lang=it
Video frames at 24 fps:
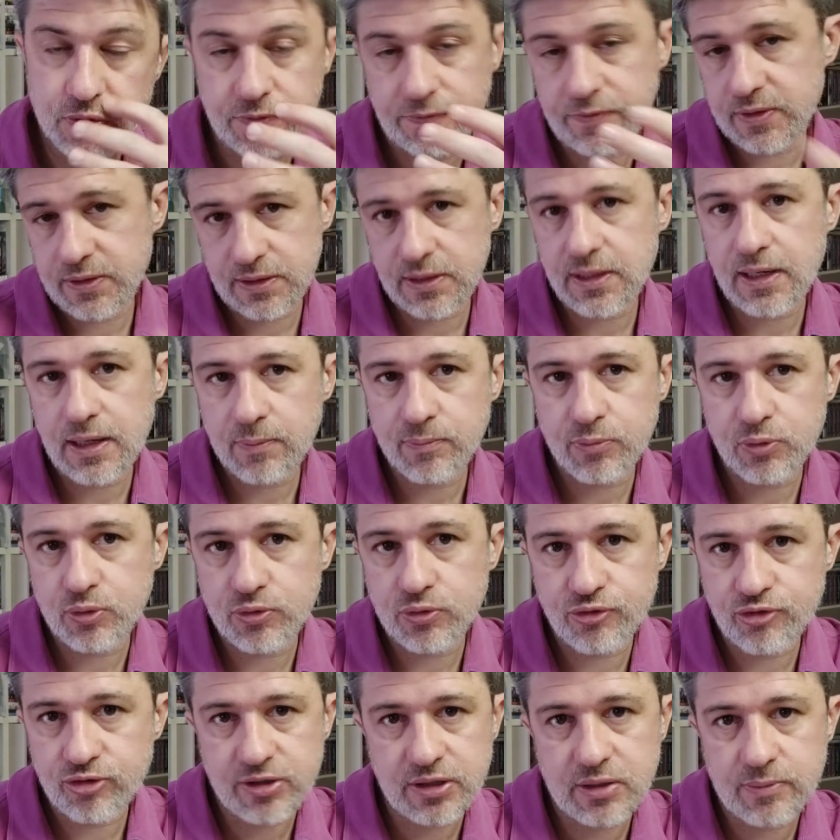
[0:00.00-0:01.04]
Offerte lampo, lo
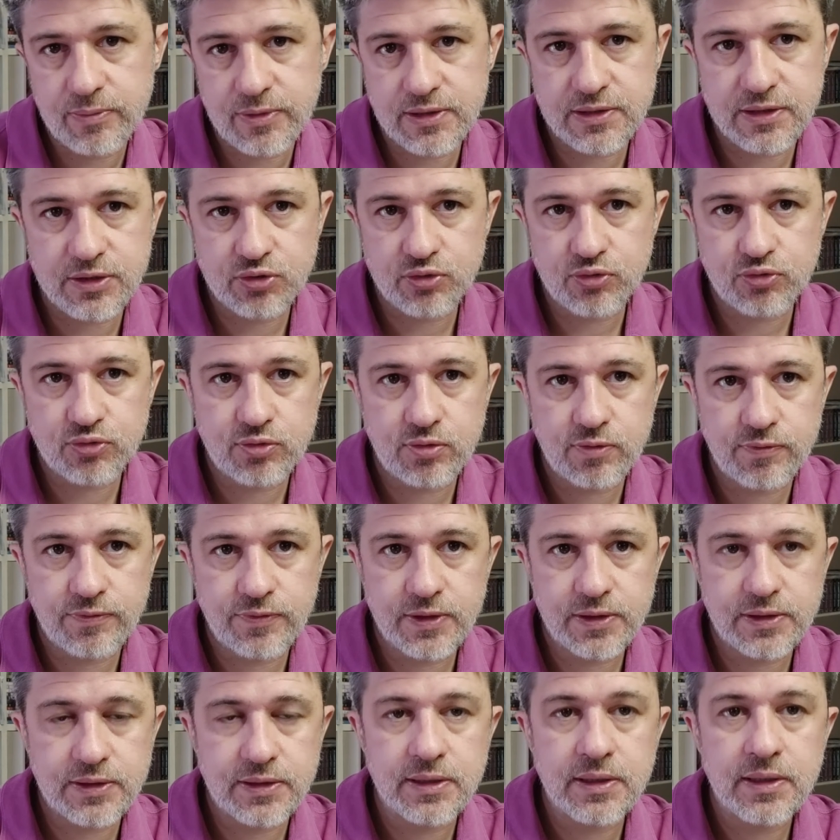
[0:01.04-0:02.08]
dice il termine stesso, sono
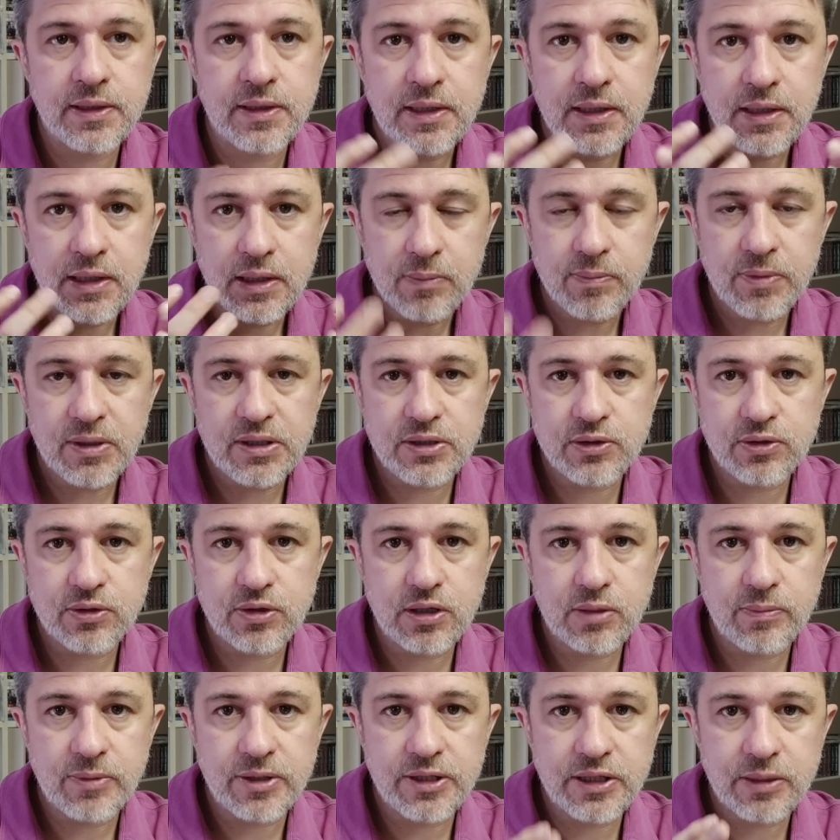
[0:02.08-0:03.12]
offerte
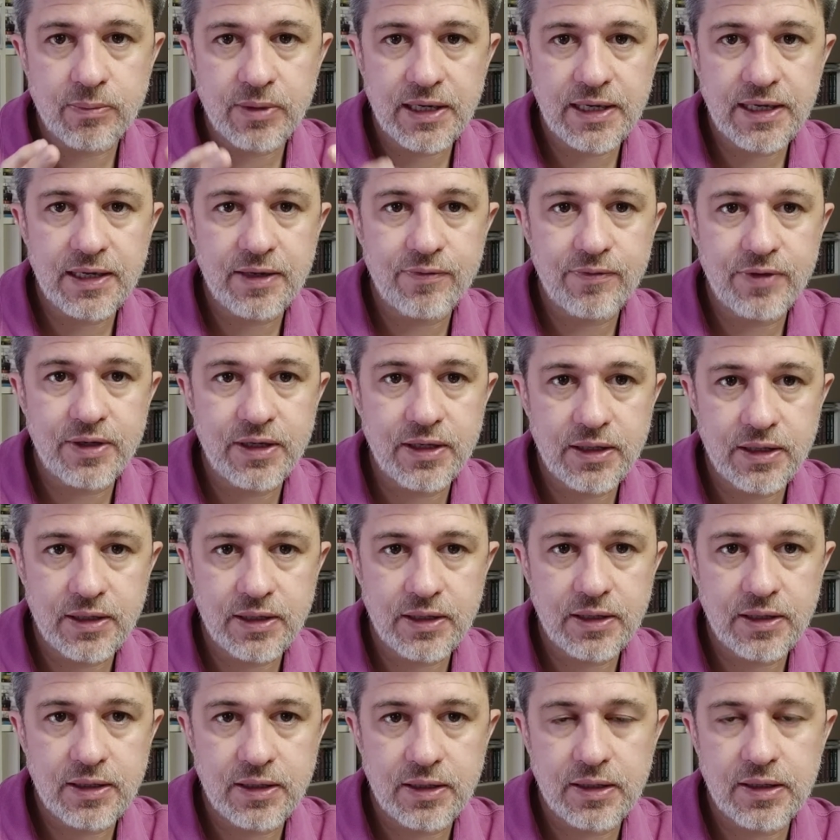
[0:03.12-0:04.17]
particolarmente brevi
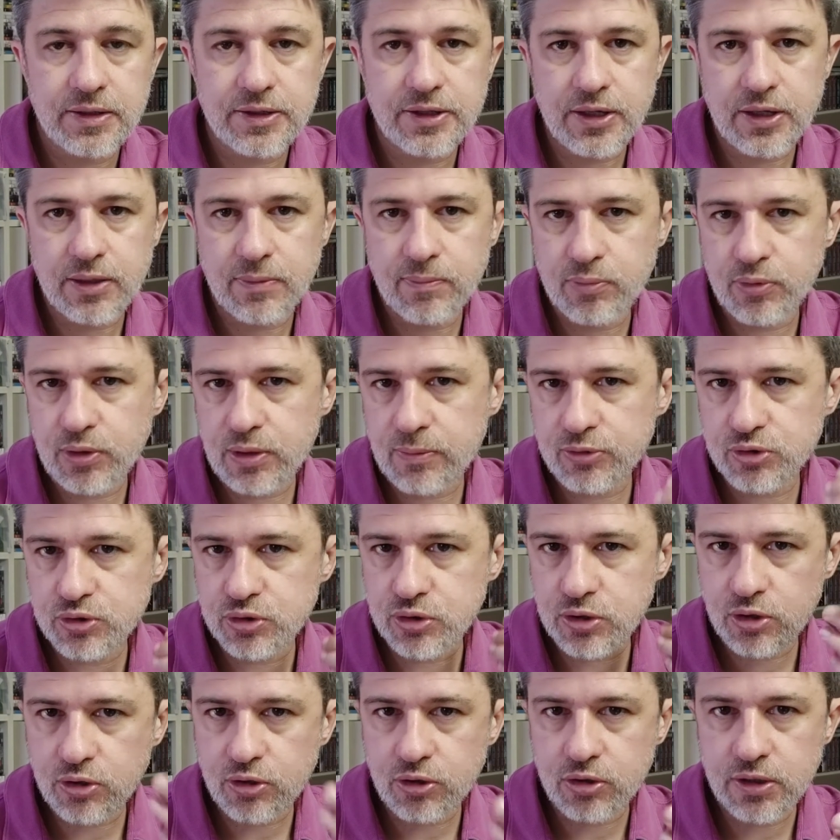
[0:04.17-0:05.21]
eh, nel tempo che
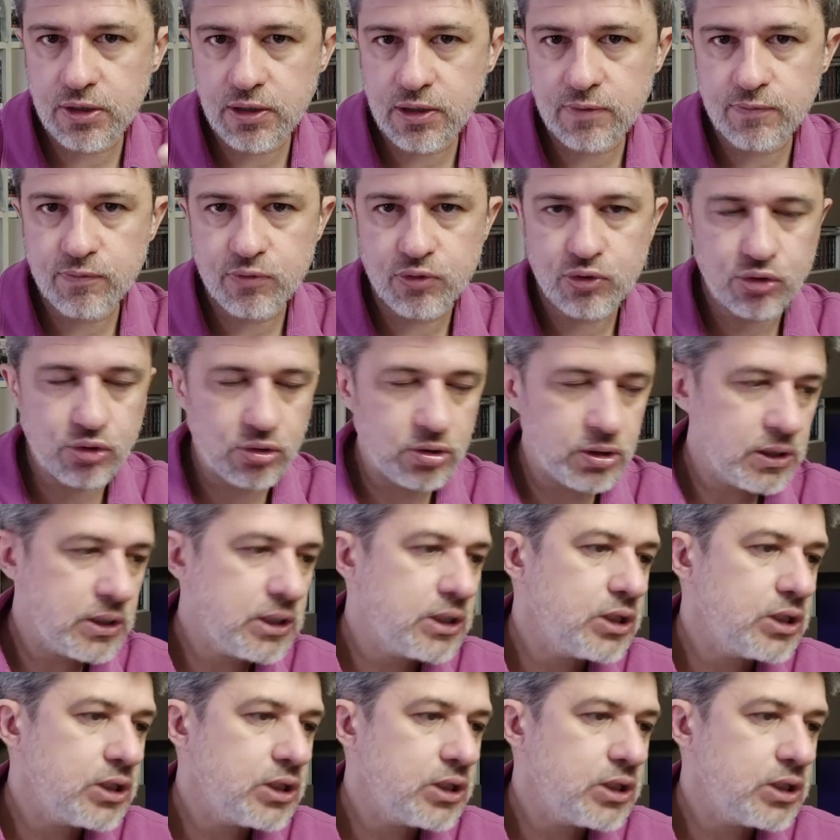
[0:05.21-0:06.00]
bisogna cogliere al volo.